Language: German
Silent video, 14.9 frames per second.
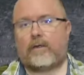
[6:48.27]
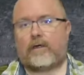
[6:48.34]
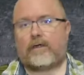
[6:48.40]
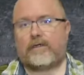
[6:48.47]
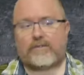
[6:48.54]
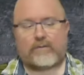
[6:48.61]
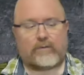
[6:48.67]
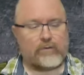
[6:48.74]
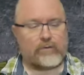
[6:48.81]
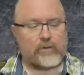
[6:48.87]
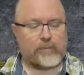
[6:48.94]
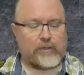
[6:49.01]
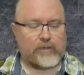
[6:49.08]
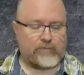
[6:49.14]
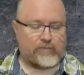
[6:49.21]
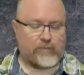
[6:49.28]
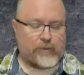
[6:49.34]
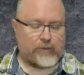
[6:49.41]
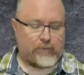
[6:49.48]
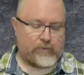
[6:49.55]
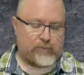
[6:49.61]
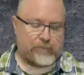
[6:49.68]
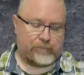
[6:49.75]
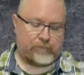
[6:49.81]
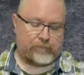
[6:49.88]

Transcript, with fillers: ein Zoll Gurtband verbaut.